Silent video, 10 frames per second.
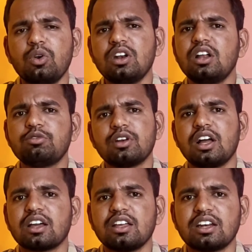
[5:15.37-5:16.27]
ஒரு நாள்
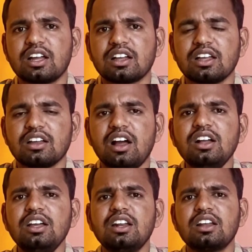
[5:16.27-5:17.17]
ஃபுல்லாக அங்கே தான் இருக்காங்க
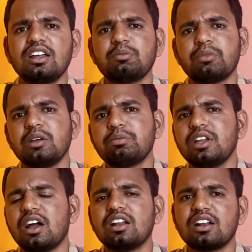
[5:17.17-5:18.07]
அங்கே இருக்கிற
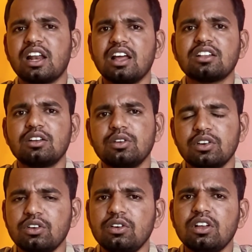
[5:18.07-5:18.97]
மிகப்பெரிய ஆளுங்க
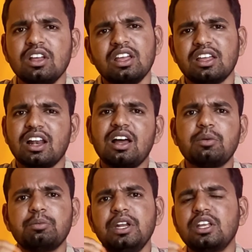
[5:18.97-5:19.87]
எல்லாருக்கிட்டையும் எல்லா
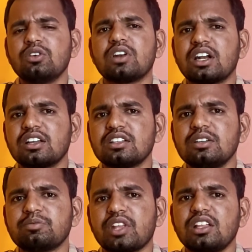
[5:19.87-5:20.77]
மீட்டிங்கும்
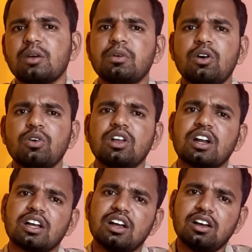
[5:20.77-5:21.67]
நடக்குது அதுக்கப்புறம்
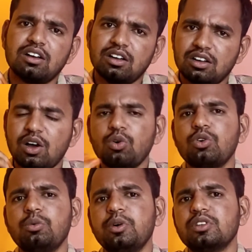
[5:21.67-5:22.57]
அவங்களுக்கான க
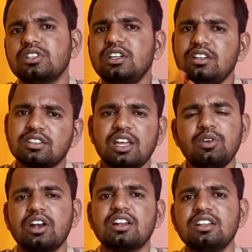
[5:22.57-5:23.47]
கௌரவமும் வந்து
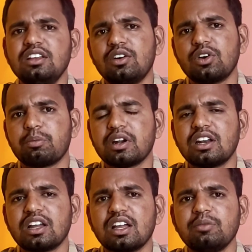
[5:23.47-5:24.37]
தைவான்லேருந்து அவங்க
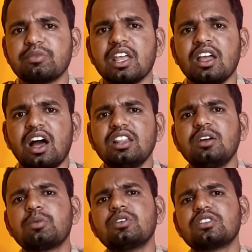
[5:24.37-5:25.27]
பண்ணுறாங்க
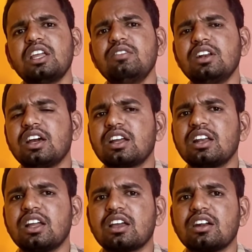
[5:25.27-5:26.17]
அதுக்கப்புறம்
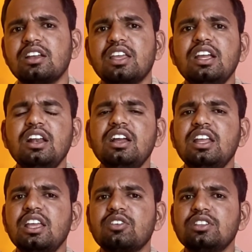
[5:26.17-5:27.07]
தைவான்காரங்க என்ன கேட்குறாங்க
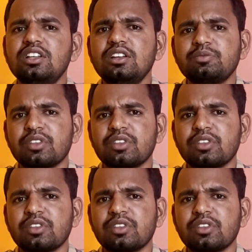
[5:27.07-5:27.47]
எங்களுக்கு நீங்கள் வந்து